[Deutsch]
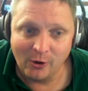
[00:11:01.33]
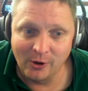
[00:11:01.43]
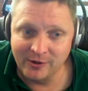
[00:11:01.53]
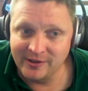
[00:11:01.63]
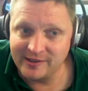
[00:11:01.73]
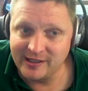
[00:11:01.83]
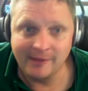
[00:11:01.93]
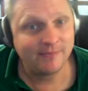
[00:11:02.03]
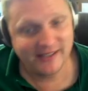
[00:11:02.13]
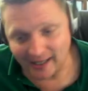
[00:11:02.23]
Und
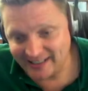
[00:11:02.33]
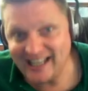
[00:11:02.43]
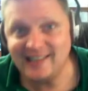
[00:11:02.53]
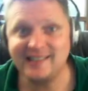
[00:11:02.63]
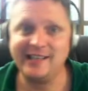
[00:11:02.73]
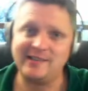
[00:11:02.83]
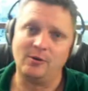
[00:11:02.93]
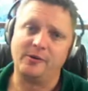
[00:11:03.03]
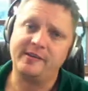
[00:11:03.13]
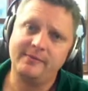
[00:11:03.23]
ähm, ja, jetzt geht's
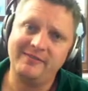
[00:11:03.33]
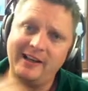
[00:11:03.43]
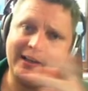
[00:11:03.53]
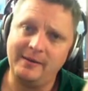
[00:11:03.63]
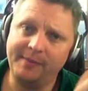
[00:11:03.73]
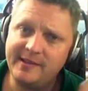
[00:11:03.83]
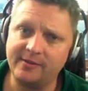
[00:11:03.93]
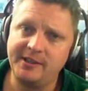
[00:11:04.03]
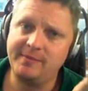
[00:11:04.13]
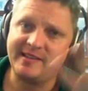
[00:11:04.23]
los, weil bis
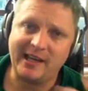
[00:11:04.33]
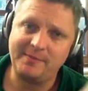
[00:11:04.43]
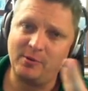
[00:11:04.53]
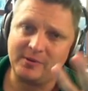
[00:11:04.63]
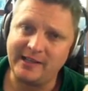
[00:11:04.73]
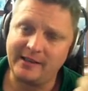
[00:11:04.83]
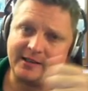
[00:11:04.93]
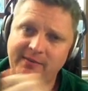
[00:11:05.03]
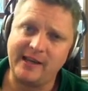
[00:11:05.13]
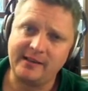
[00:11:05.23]
zu dem Zeitpunkt dachte
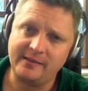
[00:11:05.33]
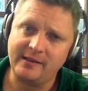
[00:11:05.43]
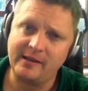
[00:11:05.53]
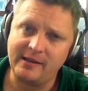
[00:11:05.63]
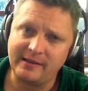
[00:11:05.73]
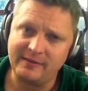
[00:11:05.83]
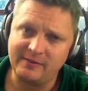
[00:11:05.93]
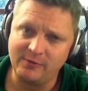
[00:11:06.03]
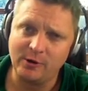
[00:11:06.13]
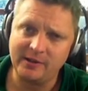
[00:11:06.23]
ich, wir hätten eine
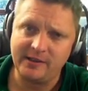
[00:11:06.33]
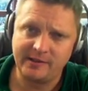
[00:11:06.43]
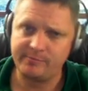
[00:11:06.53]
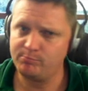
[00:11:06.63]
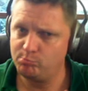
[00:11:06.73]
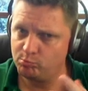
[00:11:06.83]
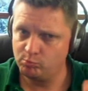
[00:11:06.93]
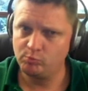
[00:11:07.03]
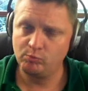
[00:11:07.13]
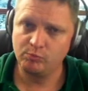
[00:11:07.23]
wirklich
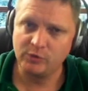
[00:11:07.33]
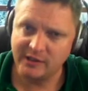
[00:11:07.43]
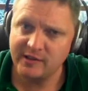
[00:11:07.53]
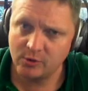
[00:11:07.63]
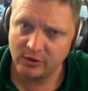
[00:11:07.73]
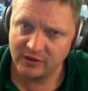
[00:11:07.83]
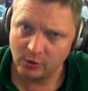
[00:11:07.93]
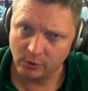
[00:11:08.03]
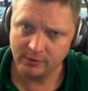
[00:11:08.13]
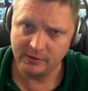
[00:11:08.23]
eine
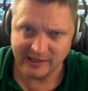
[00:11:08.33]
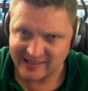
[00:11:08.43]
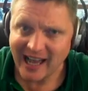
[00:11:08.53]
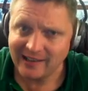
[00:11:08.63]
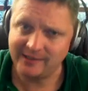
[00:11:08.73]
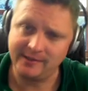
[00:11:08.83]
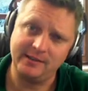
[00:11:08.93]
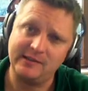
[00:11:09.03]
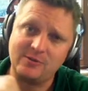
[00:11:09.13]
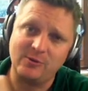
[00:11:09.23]
Diskussion, eine sachliche
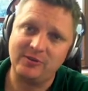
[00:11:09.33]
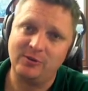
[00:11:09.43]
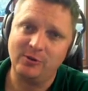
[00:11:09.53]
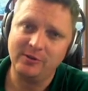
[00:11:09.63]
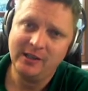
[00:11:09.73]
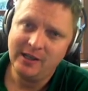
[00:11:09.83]
Diskussion.